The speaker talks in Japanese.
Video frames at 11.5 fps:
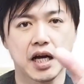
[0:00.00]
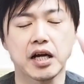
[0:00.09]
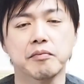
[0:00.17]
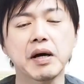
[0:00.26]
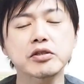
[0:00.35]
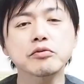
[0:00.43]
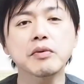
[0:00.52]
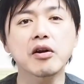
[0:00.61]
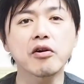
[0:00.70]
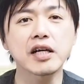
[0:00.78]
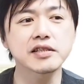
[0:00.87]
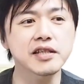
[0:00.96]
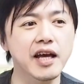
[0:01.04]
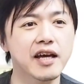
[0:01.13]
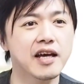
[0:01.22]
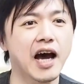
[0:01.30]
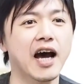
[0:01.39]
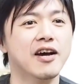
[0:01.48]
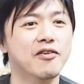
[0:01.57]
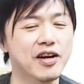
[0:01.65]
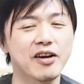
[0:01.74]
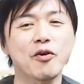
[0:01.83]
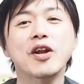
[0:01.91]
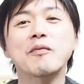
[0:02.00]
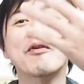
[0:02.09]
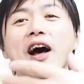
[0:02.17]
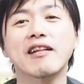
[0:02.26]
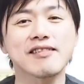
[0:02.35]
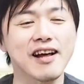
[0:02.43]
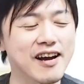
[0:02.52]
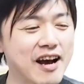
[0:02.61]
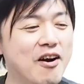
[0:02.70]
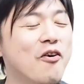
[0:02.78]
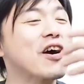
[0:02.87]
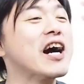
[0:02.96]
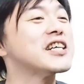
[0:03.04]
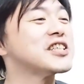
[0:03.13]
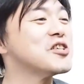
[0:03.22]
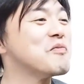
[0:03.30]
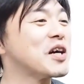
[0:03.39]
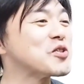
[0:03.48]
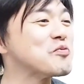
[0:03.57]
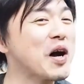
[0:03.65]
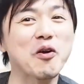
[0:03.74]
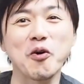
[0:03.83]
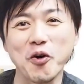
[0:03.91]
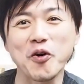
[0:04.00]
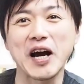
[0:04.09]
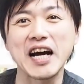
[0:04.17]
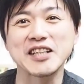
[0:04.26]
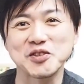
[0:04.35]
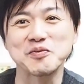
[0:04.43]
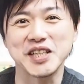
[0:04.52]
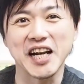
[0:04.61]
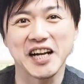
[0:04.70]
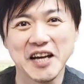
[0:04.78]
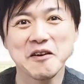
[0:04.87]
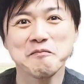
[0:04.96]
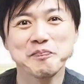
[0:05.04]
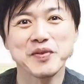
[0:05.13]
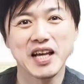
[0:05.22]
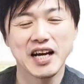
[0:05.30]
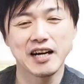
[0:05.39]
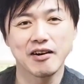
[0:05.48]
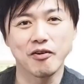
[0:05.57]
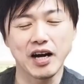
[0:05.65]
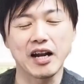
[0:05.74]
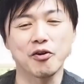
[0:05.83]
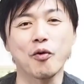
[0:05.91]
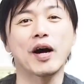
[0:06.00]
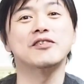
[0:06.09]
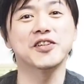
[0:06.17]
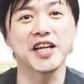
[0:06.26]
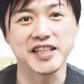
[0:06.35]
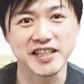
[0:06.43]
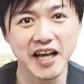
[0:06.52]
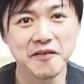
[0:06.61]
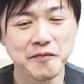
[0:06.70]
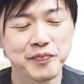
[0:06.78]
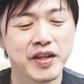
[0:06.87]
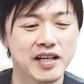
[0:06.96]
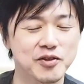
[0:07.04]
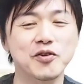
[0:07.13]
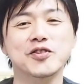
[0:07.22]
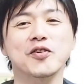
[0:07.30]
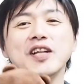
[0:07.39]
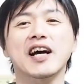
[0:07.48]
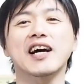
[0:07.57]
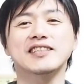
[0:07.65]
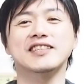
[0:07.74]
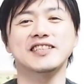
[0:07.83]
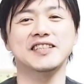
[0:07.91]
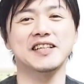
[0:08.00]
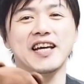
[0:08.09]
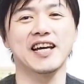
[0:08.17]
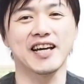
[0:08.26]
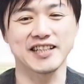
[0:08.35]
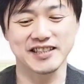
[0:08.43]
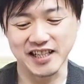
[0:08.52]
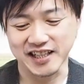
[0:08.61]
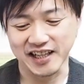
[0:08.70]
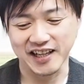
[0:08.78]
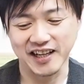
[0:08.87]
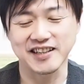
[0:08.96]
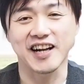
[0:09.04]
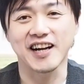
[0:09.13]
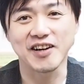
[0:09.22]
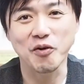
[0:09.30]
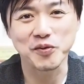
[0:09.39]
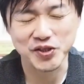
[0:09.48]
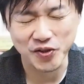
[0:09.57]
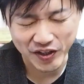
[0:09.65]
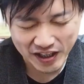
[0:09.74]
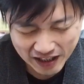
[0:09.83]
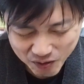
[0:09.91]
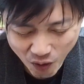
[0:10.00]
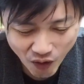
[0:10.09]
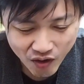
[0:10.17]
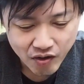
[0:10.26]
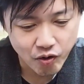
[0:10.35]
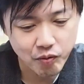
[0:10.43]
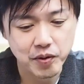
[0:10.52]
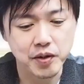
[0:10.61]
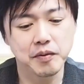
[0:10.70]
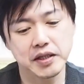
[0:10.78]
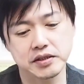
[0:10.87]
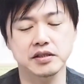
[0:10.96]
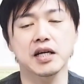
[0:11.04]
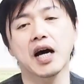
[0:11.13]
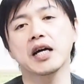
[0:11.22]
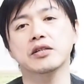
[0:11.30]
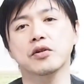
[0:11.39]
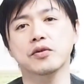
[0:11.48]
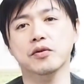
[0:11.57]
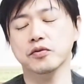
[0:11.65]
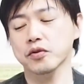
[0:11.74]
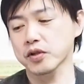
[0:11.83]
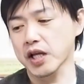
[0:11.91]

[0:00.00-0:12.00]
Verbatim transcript: あのマシュマロ味で、あ、これこれもらったからお返しにマシュマロを返すみたいなね、あのホワイトデーにね、そ, そんな感じに、えー、していただけたら面白いかなと思います。はい、ということ